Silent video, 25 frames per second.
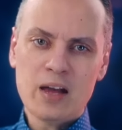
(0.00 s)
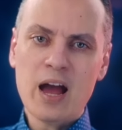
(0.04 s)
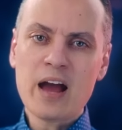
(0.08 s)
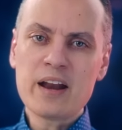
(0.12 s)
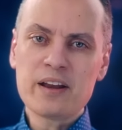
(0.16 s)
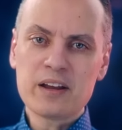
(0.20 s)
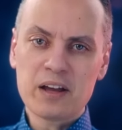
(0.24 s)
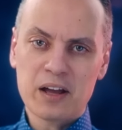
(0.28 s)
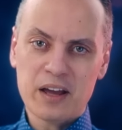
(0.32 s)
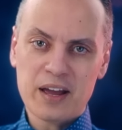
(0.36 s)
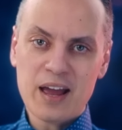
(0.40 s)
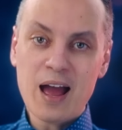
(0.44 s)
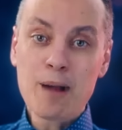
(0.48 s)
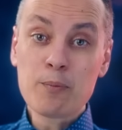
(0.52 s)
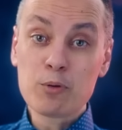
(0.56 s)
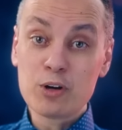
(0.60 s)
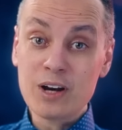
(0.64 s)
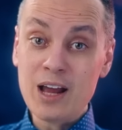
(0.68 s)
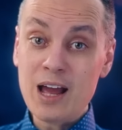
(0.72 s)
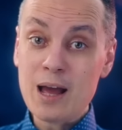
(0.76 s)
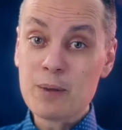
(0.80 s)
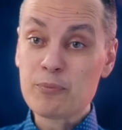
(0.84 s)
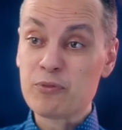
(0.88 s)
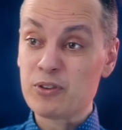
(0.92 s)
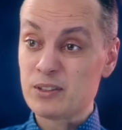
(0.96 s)
يعني
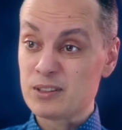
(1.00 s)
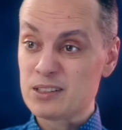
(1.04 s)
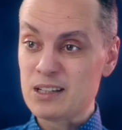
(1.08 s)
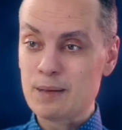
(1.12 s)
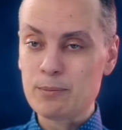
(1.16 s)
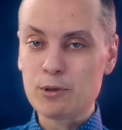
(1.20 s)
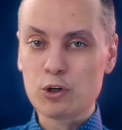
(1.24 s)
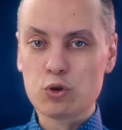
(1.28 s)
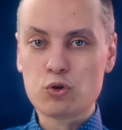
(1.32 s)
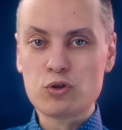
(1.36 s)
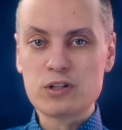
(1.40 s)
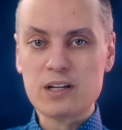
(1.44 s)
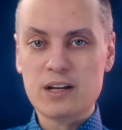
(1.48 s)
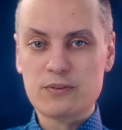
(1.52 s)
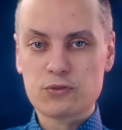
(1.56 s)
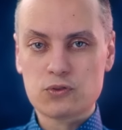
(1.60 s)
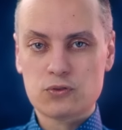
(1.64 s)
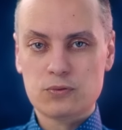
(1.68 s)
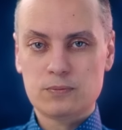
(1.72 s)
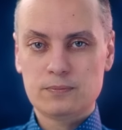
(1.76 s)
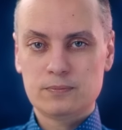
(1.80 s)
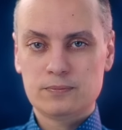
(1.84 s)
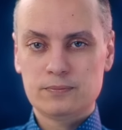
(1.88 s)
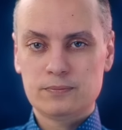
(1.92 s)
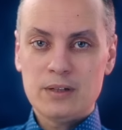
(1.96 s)
غيابه لعب في نظام الكون
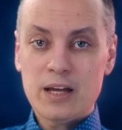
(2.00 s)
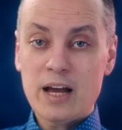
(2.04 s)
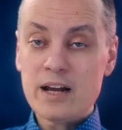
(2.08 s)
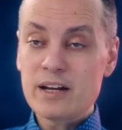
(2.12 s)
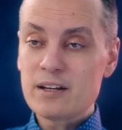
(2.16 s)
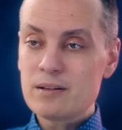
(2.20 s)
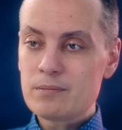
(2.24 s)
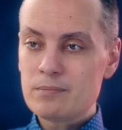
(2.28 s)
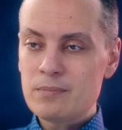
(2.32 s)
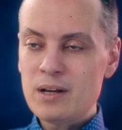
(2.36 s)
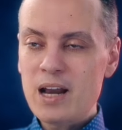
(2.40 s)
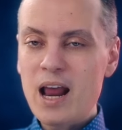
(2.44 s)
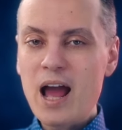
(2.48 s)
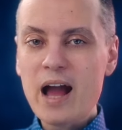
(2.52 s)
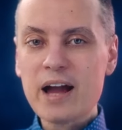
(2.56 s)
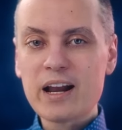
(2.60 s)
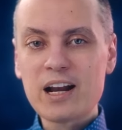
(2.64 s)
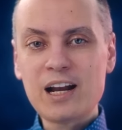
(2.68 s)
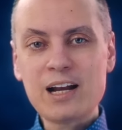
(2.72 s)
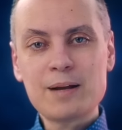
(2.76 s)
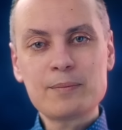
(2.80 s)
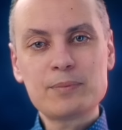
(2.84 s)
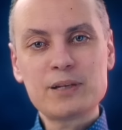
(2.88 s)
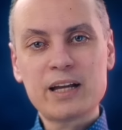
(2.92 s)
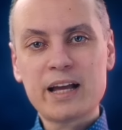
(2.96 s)
نفسه يعني من
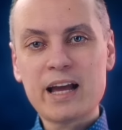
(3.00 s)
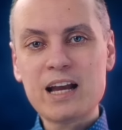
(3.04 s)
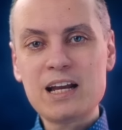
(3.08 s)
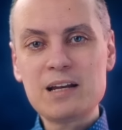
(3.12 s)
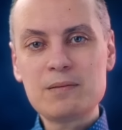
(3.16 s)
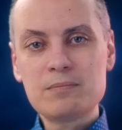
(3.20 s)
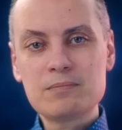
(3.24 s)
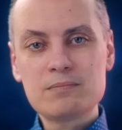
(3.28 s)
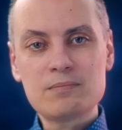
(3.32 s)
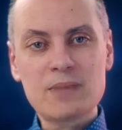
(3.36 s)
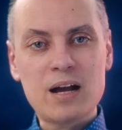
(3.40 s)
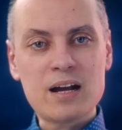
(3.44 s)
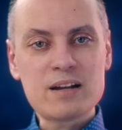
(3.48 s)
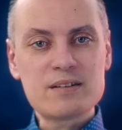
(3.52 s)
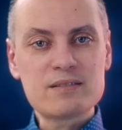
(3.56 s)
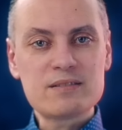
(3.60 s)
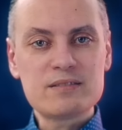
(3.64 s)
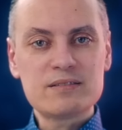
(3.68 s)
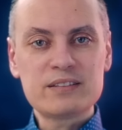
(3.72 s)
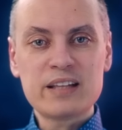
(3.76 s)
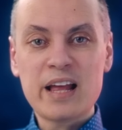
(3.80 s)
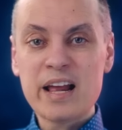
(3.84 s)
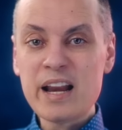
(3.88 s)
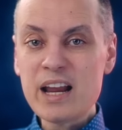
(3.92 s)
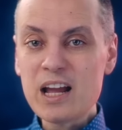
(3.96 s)
الاخر احنا بنتكلم
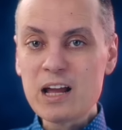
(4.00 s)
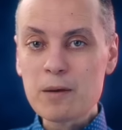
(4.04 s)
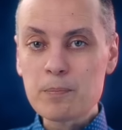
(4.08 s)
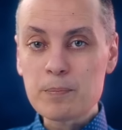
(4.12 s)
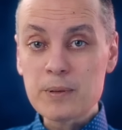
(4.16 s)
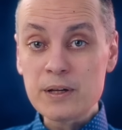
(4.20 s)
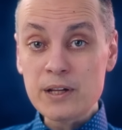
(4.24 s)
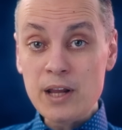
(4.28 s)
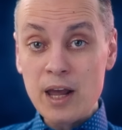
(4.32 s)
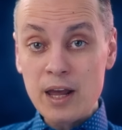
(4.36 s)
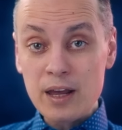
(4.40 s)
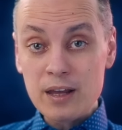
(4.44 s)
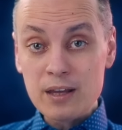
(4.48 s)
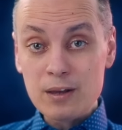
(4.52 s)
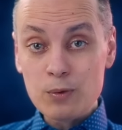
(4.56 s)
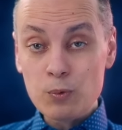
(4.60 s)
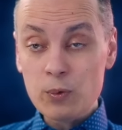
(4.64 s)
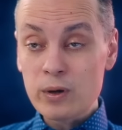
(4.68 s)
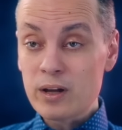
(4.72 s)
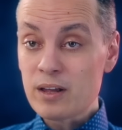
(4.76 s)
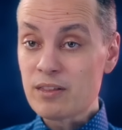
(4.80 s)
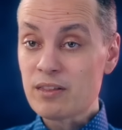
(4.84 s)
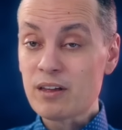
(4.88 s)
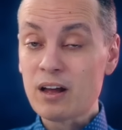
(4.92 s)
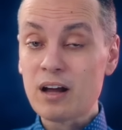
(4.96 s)
عن تاريخ
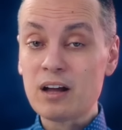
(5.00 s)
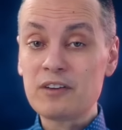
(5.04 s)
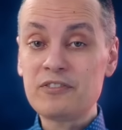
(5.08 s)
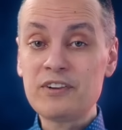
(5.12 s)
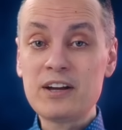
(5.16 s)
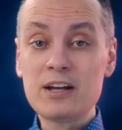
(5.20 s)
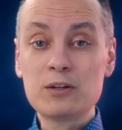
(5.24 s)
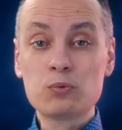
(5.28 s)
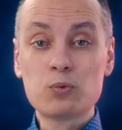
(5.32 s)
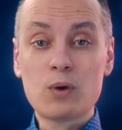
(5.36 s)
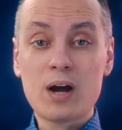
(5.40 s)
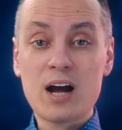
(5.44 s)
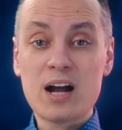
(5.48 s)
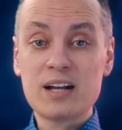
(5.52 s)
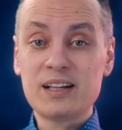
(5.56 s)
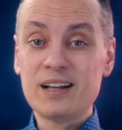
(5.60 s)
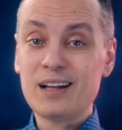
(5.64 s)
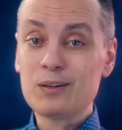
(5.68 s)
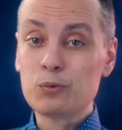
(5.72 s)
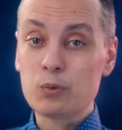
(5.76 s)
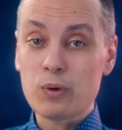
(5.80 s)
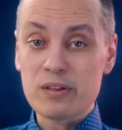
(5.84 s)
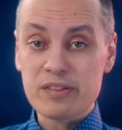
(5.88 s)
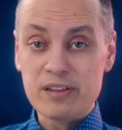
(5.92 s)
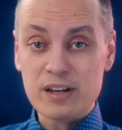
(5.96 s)
بدائي وثقافات
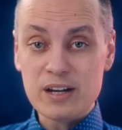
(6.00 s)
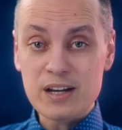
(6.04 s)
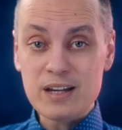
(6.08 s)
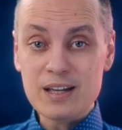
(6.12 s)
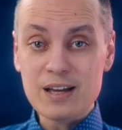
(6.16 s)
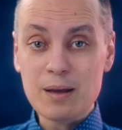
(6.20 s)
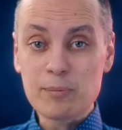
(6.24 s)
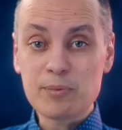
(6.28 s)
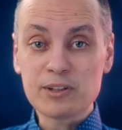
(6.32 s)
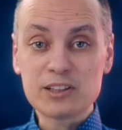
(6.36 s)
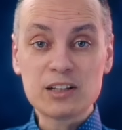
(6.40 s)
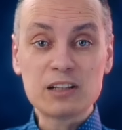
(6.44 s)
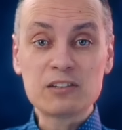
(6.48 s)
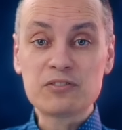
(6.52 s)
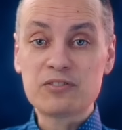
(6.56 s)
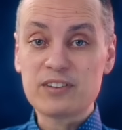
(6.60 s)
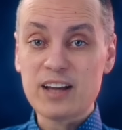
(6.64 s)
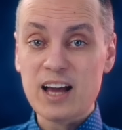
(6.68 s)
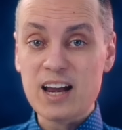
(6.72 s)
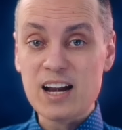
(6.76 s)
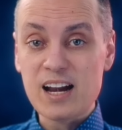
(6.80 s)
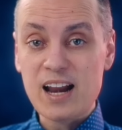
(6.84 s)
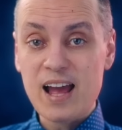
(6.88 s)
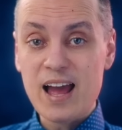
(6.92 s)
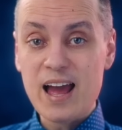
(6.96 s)
وعادات وثنيه
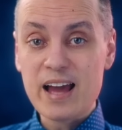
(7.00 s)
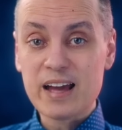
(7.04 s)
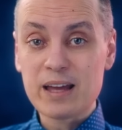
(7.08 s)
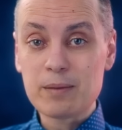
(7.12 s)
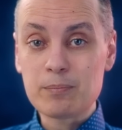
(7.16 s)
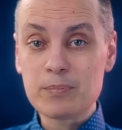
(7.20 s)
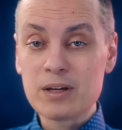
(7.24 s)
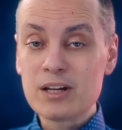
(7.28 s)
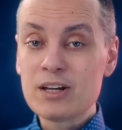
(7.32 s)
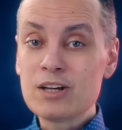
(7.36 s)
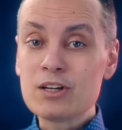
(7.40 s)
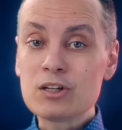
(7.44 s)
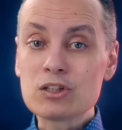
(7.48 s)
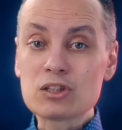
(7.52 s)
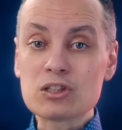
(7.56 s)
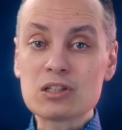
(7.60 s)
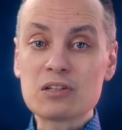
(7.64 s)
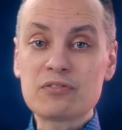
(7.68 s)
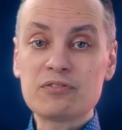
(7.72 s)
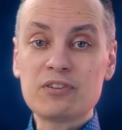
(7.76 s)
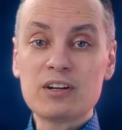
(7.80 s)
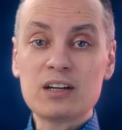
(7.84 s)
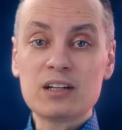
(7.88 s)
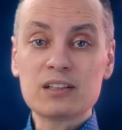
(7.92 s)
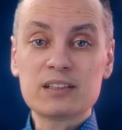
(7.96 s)
بتضفي على الحاكم
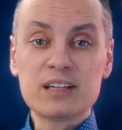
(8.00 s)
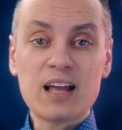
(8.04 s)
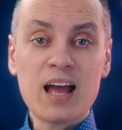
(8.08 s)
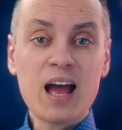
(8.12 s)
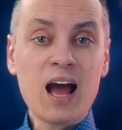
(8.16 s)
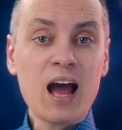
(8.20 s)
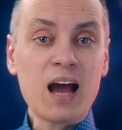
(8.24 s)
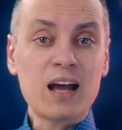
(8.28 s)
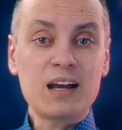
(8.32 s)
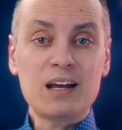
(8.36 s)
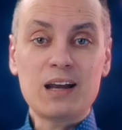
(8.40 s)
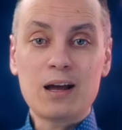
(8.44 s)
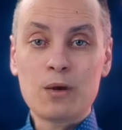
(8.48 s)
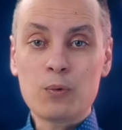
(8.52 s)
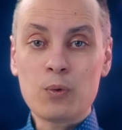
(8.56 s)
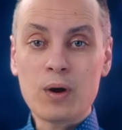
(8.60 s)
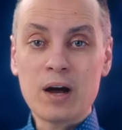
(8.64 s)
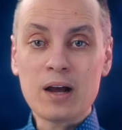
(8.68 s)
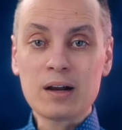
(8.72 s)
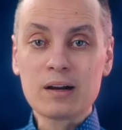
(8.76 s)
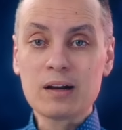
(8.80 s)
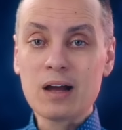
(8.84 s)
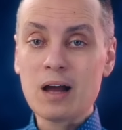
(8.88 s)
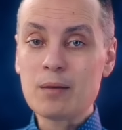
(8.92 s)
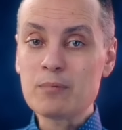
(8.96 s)
صفات اعلى
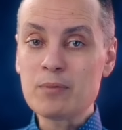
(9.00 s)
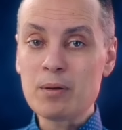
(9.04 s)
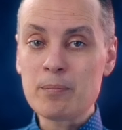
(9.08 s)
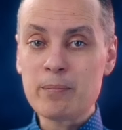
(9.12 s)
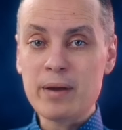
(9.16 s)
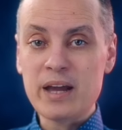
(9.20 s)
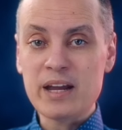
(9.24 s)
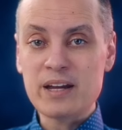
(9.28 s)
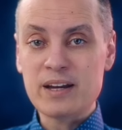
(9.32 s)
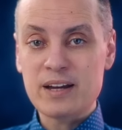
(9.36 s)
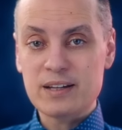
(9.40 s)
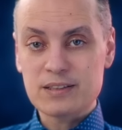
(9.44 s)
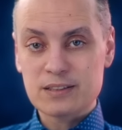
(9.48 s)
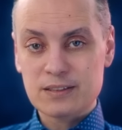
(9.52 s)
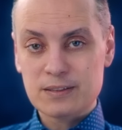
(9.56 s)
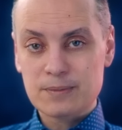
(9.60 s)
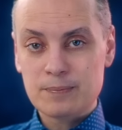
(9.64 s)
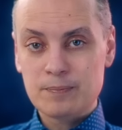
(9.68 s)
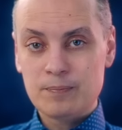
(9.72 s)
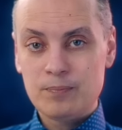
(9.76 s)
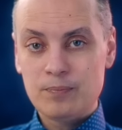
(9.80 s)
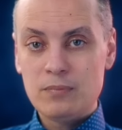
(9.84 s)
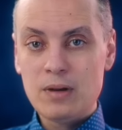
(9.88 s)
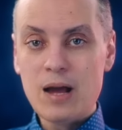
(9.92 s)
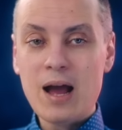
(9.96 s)
وارقى من باقي
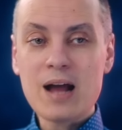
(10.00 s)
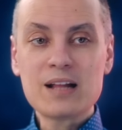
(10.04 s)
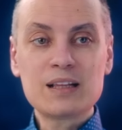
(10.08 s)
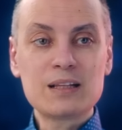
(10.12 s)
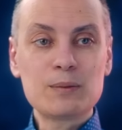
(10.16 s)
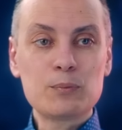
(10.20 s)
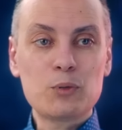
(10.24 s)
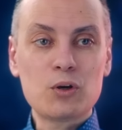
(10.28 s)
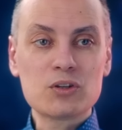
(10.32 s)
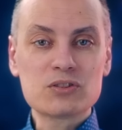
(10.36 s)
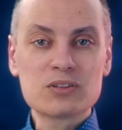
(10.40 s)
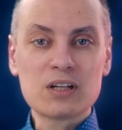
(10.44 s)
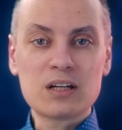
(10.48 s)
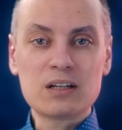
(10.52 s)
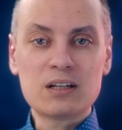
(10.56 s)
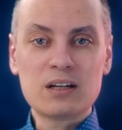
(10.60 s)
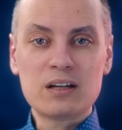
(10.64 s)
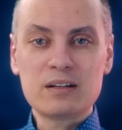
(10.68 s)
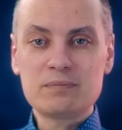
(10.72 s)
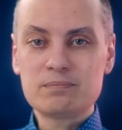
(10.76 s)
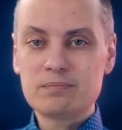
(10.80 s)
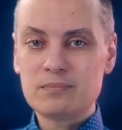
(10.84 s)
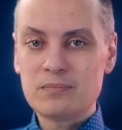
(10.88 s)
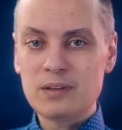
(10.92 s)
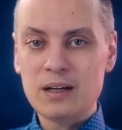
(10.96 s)
الناس لحد ما
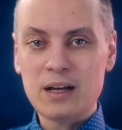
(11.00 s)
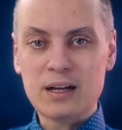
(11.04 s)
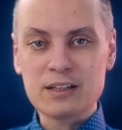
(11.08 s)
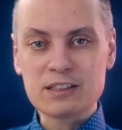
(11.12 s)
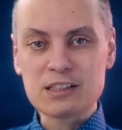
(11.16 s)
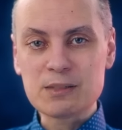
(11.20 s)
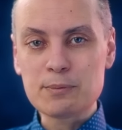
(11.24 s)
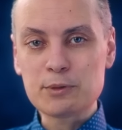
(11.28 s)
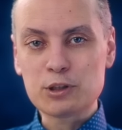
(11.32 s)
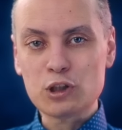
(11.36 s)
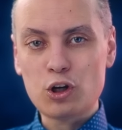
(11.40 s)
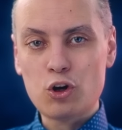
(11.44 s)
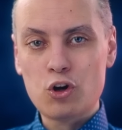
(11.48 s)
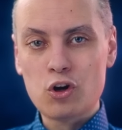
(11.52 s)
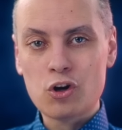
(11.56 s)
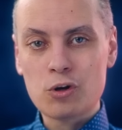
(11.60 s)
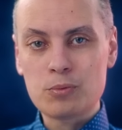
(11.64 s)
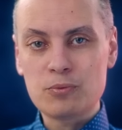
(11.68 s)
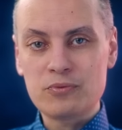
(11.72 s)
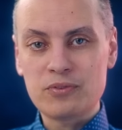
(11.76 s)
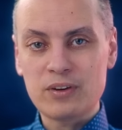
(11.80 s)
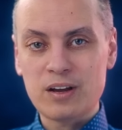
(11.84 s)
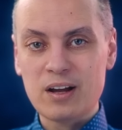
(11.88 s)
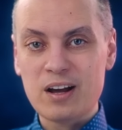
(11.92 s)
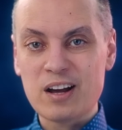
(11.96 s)
وصلنا لانظمه
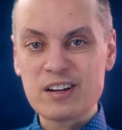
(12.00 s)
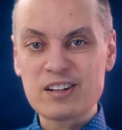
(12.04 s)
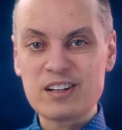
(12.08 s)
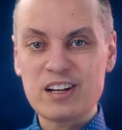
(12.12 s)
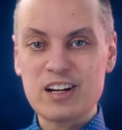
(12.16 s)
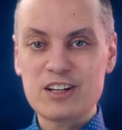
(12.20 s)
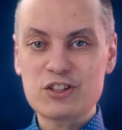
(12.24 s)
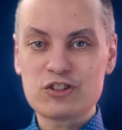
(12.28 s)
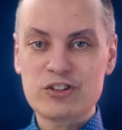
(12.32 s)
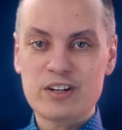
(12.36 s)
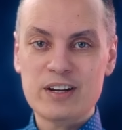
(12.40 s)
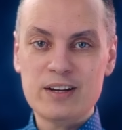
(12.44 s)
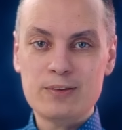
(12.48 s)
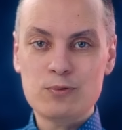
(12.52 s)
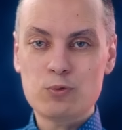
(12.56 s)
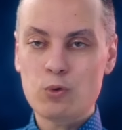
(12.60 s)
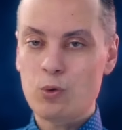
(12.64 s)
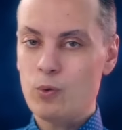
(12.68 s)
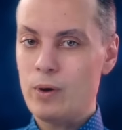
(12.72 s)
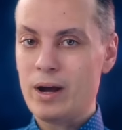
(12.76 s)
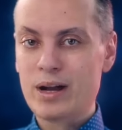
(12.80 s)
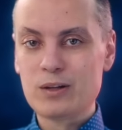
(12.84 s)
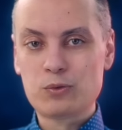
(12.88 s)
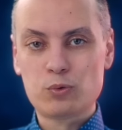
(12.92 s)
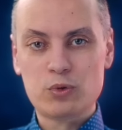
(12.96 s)
الحكم في القرن
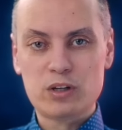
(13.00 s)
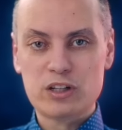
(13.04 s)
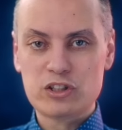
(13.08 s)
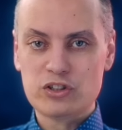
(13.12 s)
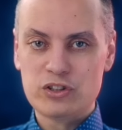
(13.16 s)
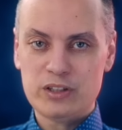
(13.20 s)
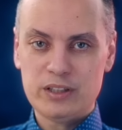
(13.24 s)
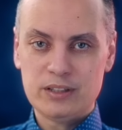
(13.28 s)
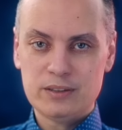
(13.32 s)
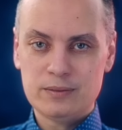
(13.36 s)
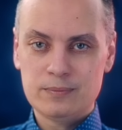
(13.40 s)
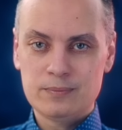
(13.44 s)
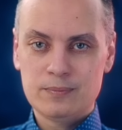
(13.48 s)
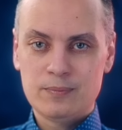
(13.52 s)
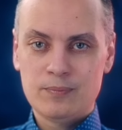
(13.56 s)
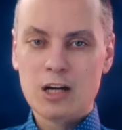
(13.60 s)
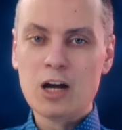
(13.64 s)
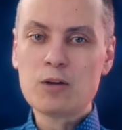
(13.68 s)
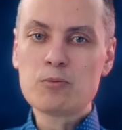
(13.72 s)
العشرين والواحد والعشرين